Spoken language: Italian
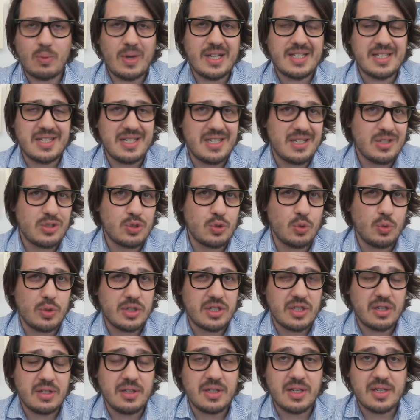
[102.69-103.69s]
quasi nessuno è
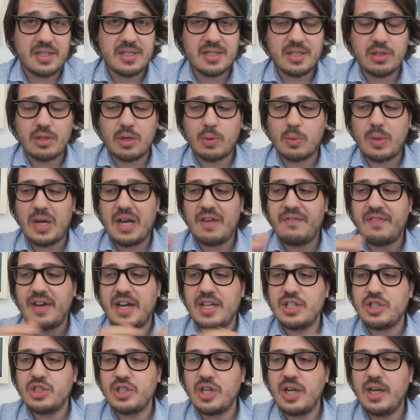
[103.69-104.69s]
stato interessato a quella
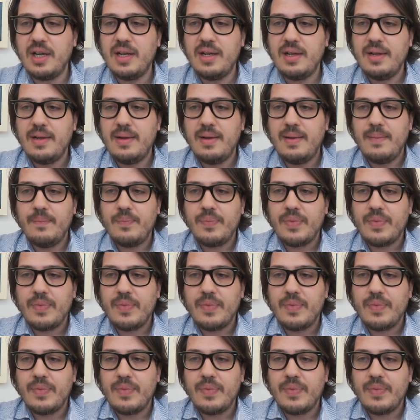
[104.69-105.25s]
fascia